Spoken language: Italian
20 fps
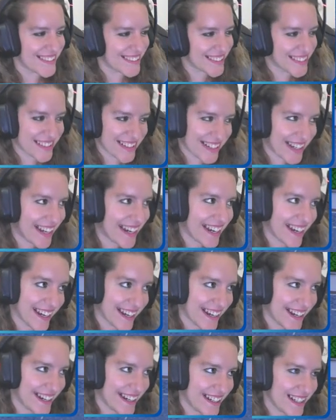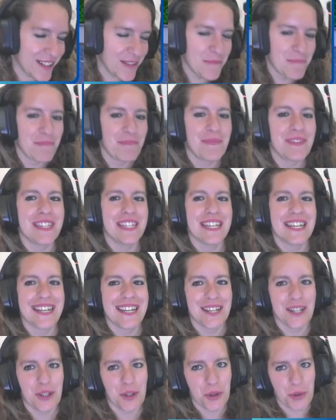3,
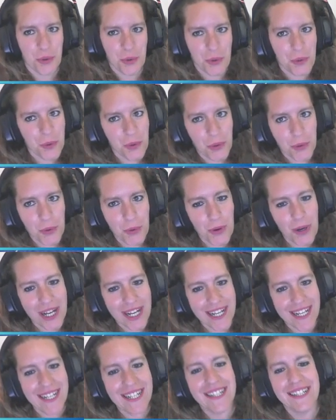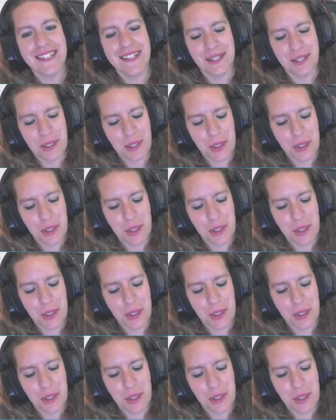2,